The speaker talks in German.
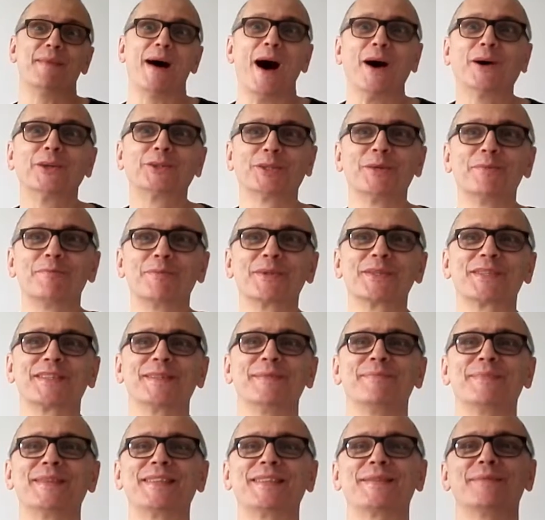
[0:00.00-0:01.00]
Autobus
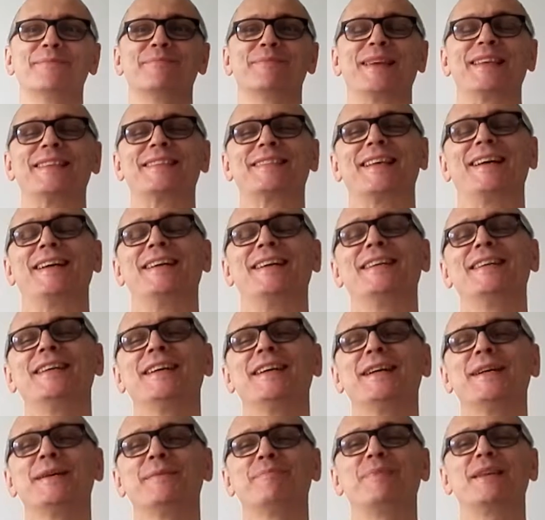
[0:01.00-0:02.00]
ein bisschen besser,
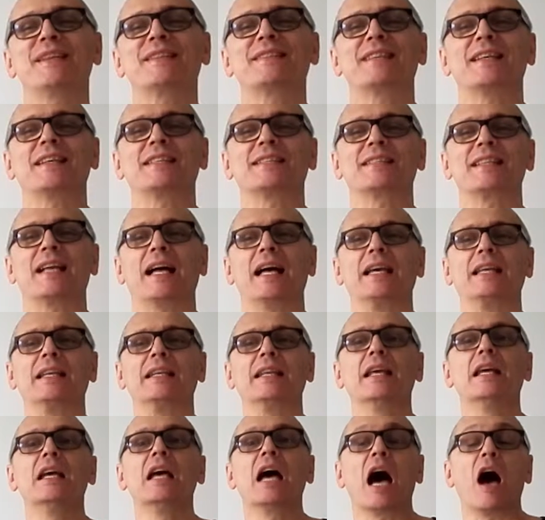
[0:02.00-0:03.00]
besser sein.